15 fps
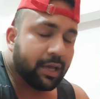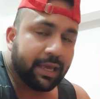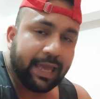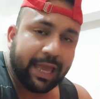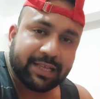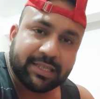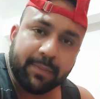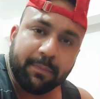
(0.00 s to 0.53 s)

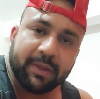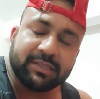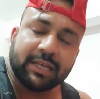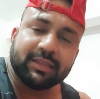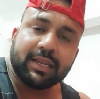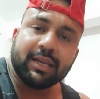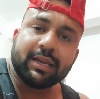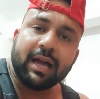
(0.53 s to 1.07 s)
एक सिंपल सा
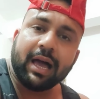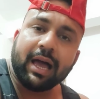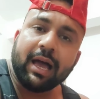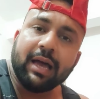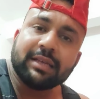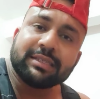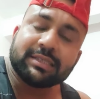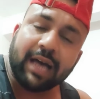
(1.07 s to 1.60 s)
तरीका है
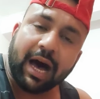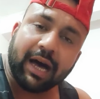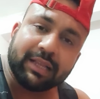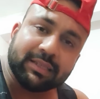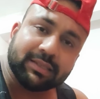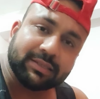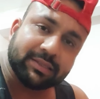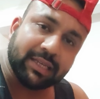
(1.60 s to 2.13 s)

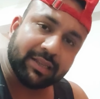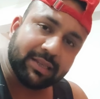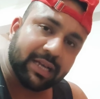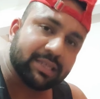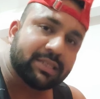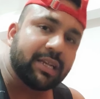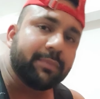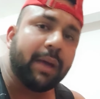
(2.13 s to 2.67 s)
सात से
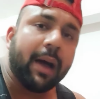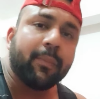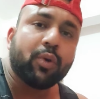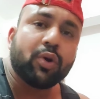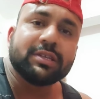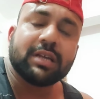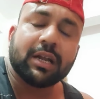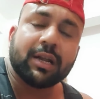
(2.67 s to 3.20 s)
दस दिन में
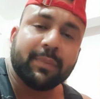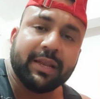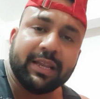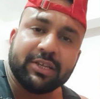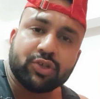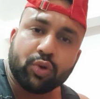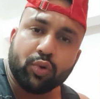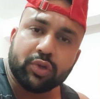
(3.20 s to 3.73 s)
आपको रिजल्ट
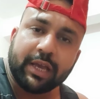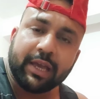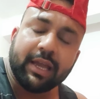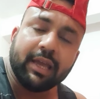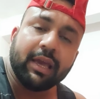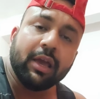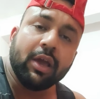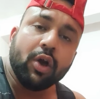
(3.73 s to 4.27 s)
मिलने शुरू हो
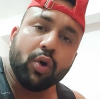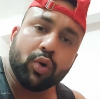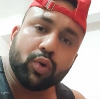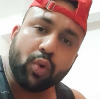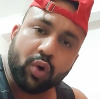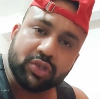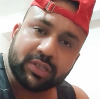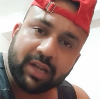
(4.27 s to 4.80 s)
जाएंगे
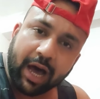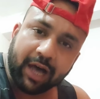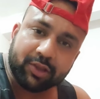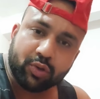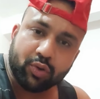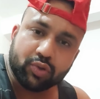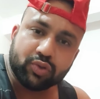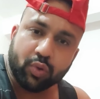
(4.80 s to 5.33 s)
रोज
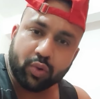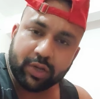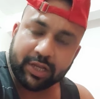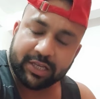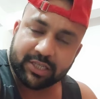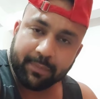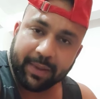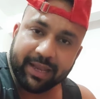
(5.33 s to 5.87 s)
रात को सोने
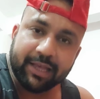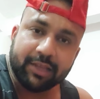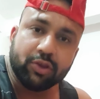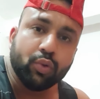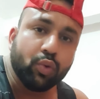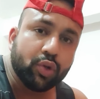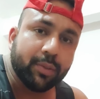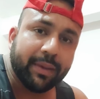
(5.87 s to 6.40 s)
से पहले
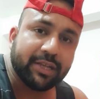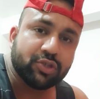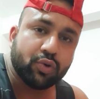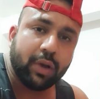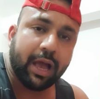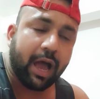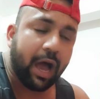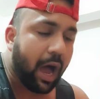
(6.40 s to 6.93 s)
दूध में
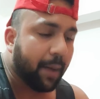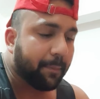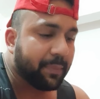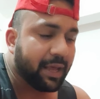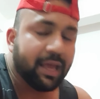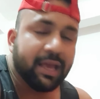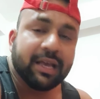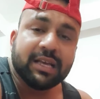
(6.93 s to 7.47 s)
जो है
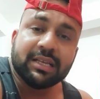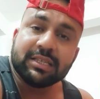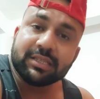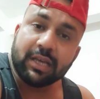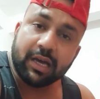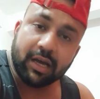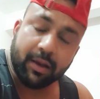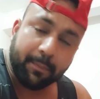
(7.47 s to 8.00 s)
आपने
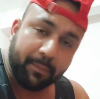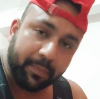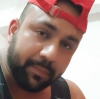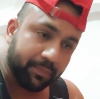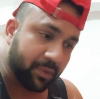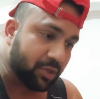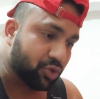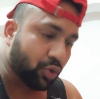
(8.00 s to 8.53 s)

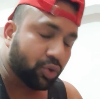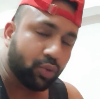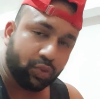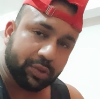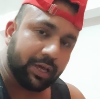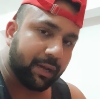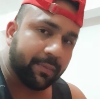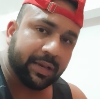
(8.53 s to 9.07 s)
जो
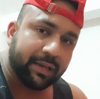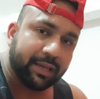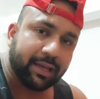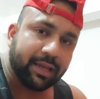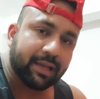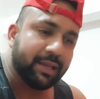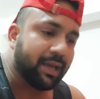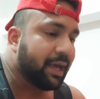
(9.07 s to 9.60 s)
दूध गर्म करके
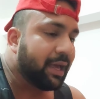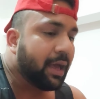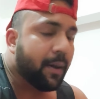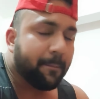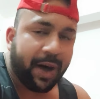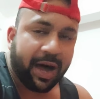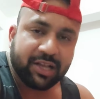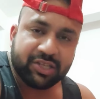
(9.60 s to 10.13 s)
रख लिया
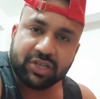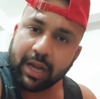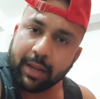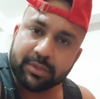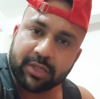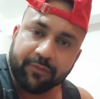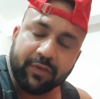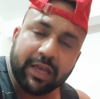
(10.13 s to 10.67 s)
पाँच
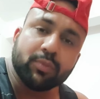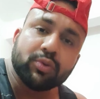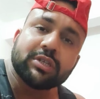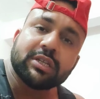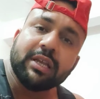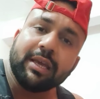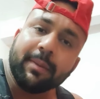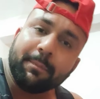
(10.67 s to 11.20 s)
ग्राम सफ़ेद
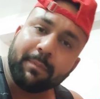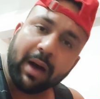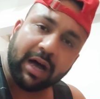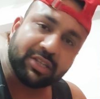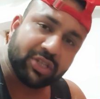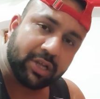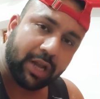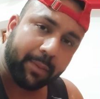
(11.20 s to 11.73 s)
मूसली
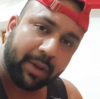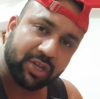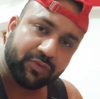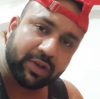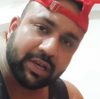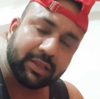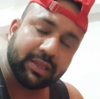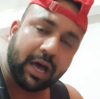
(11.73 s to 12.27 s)
पाँच ग्राम
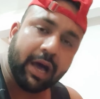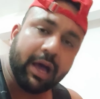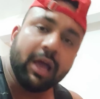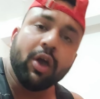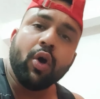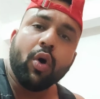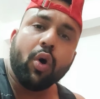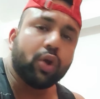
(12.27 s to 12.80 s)
अश्वगंधा
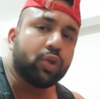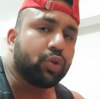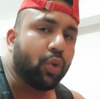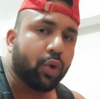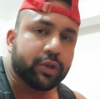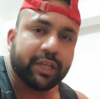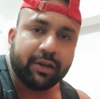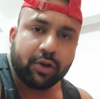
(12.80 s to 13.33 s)
और
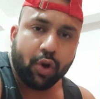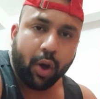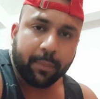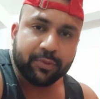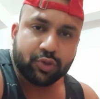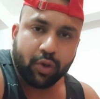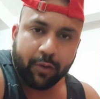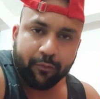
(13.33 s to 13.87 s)
दो तीन
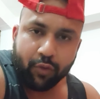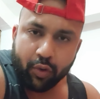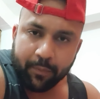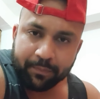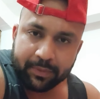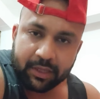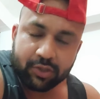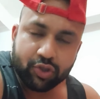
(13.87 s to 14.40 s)
ड्रॉप जो है वो
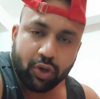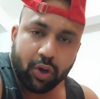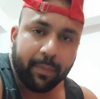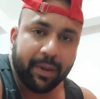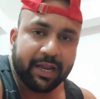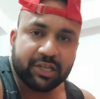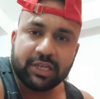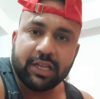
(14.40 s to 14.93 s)
जो
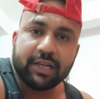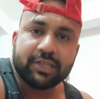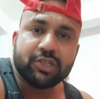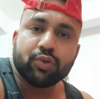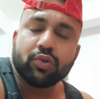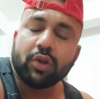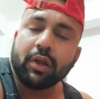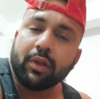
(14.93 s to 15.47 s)
हमारा
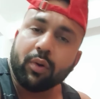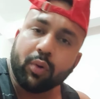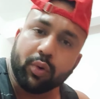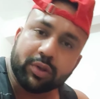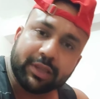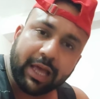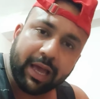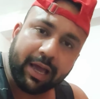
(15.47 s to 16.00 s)
शिलाजीत तो
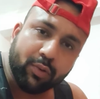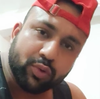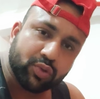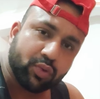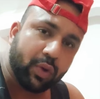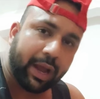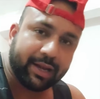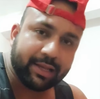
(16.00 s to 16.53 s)
होता है
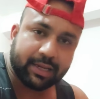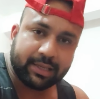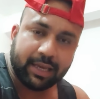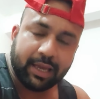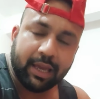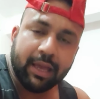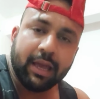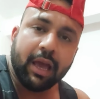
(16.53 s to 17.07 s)
उसको ऐड
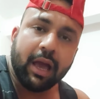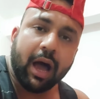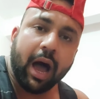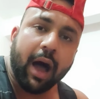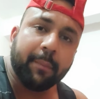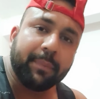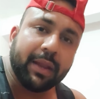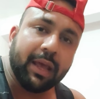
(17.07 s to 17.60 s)
करके
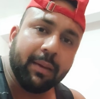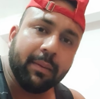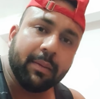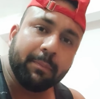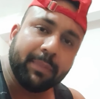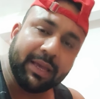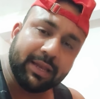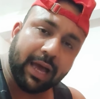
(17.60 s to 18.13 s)
आपने
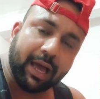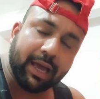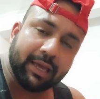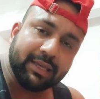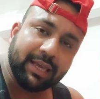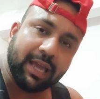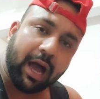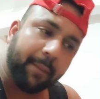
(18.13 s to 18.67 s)
पीना है
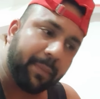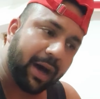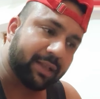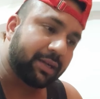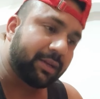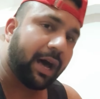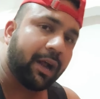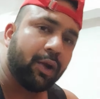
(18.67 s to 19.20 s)
ये आप
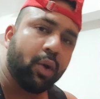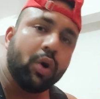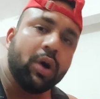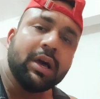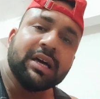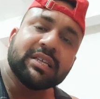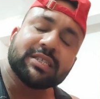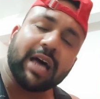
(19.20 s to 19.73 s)
आदत डालो
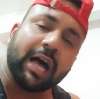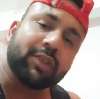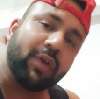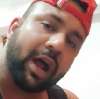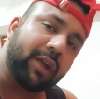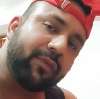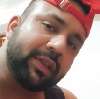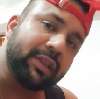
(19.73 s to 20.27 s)

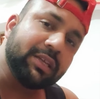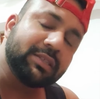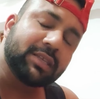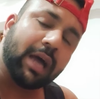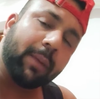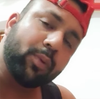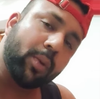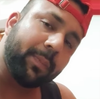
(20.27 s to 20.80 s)
सातवें आठवें दिन
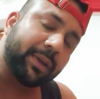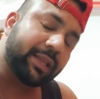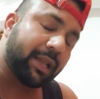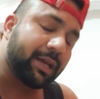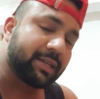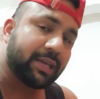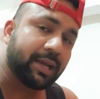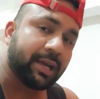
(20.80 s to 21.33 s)
से आपको पता
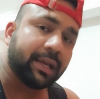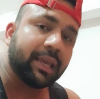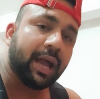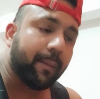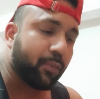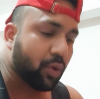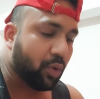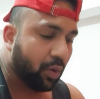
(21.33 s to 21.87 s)
लग जाएगा कि
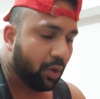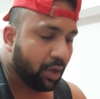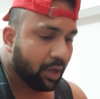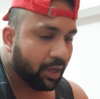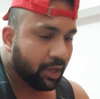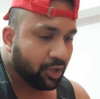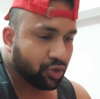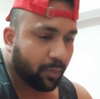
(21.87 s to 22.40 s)
आपको
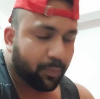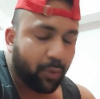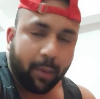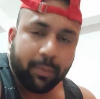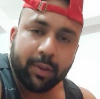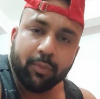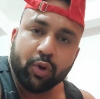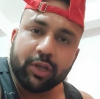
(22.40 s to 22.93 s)
जो
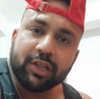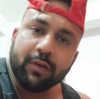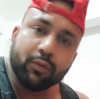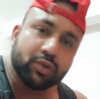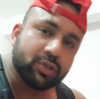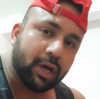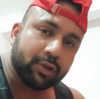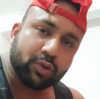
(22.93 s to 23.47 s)
प्रॉब्लम हो रही थी
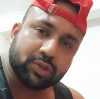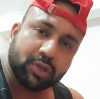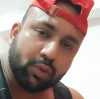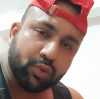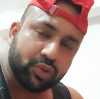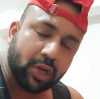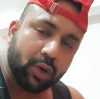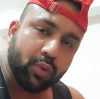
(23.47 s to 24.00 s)
उसका तो
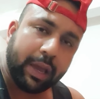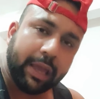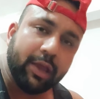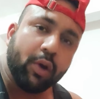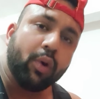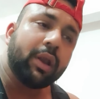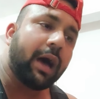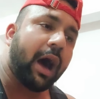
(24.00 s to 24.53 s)
सोल्यूशन हुआ ही
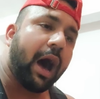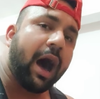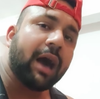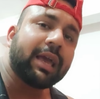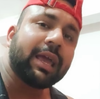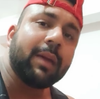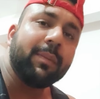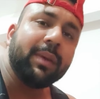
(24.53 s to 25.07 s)
और
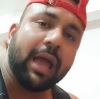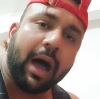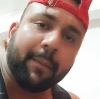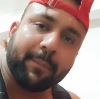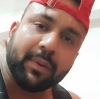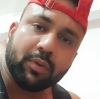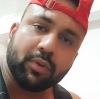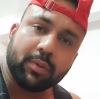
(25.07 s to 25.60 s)
आगे भी
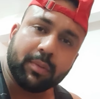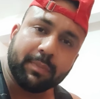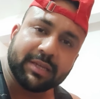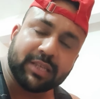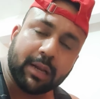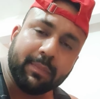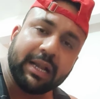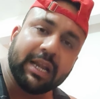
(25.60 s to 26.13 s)
आप
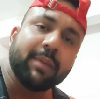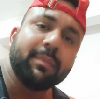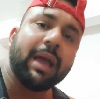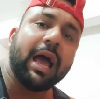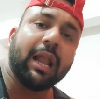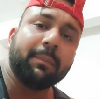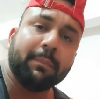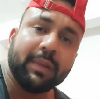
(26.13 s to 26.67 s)
मसल बिल्डिंग
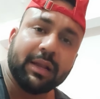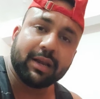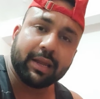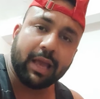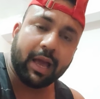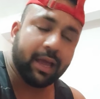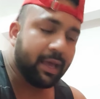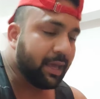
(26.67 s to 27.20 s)
में हेल्प मिल
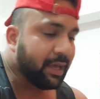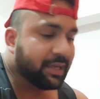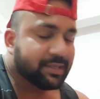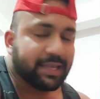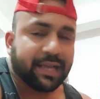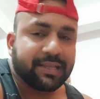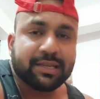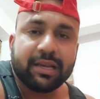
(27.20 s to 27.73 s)
है
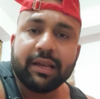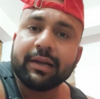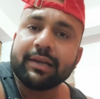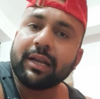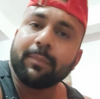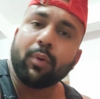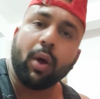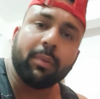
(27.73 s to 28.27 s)
सेक्स
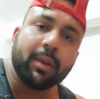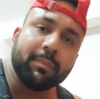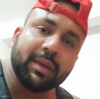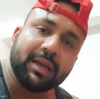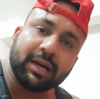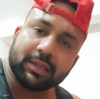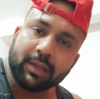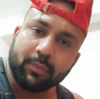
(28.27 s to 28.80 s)
रिलेटेड प्रॉब्लम
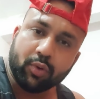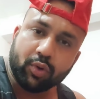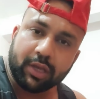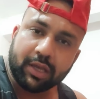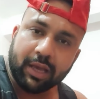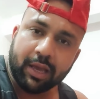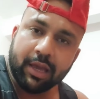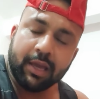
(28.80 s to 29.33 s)
भी खत्म हो
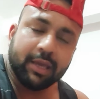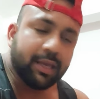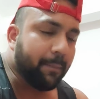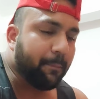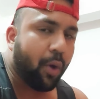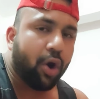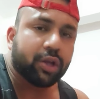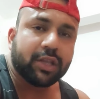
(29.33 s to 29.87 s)
रही है ये
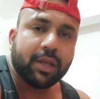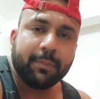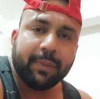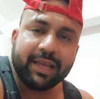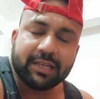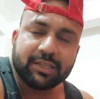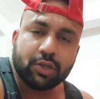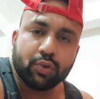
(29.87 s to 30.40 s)
बहुत ही
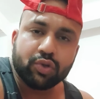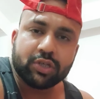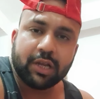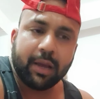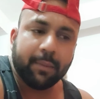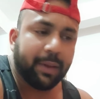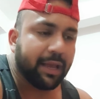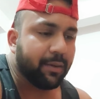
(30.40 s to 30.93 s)
बढ़िया
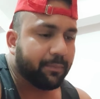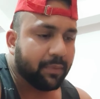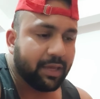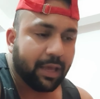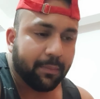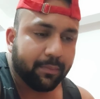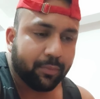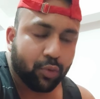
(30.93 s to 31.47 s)
सोल्यूशन है भाई
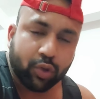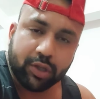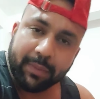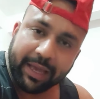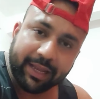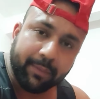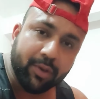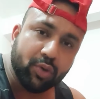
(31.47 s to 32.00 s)
ये खुद
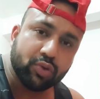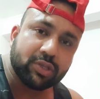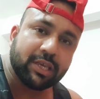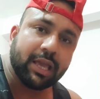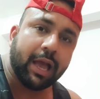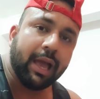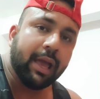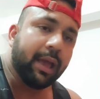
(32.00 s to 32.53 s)
मैंने भी यूज़
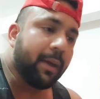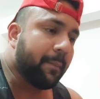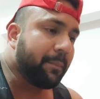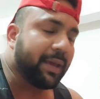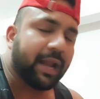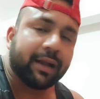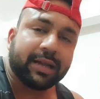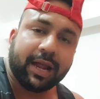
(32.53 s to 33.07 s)
किया
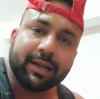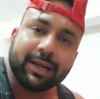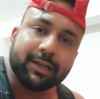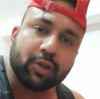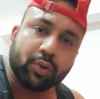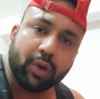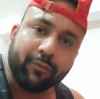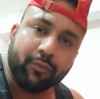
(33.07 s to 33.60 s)
मेरा
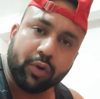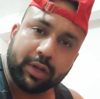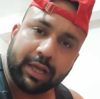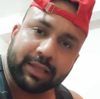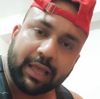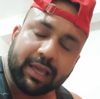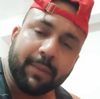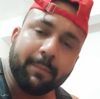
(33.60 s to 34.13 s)
टारगेट थोड़ा वो
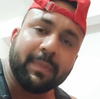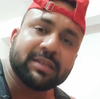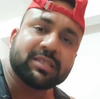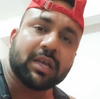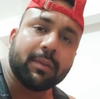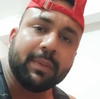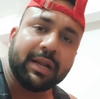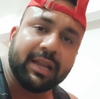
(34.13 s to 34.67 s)
रहता है कि
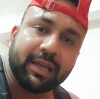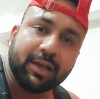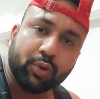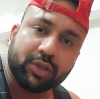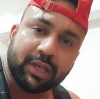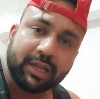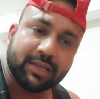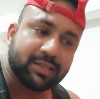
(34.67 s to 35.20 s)
मसल बिल्डिंग
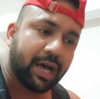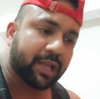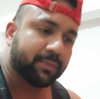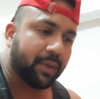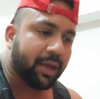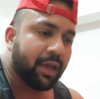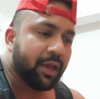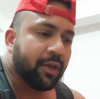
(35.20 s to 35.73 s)
होती रहे
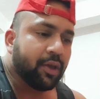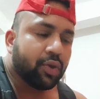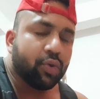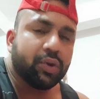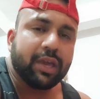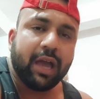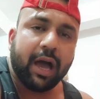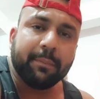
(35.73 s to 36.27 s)
साथ में
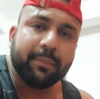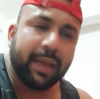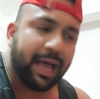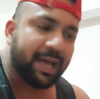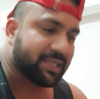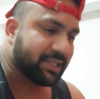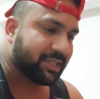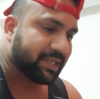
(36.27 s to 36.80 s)
क्योंकि हम
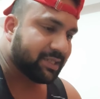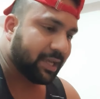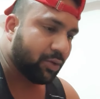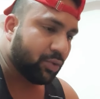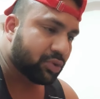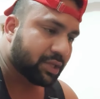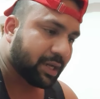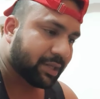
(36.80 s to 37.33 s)
ऐसी चीज़ें
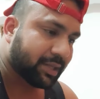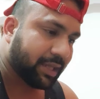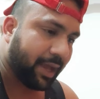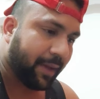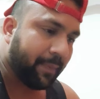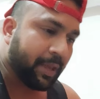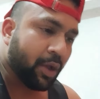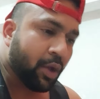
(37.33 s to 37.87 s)
यूज़ करते
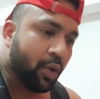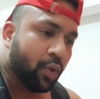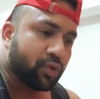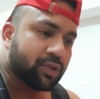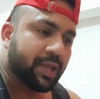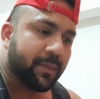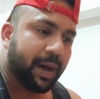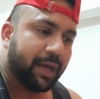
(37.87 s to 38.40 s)
हैं
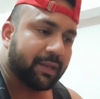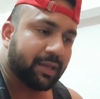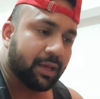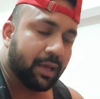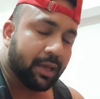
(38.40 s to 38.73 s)
उसके बाद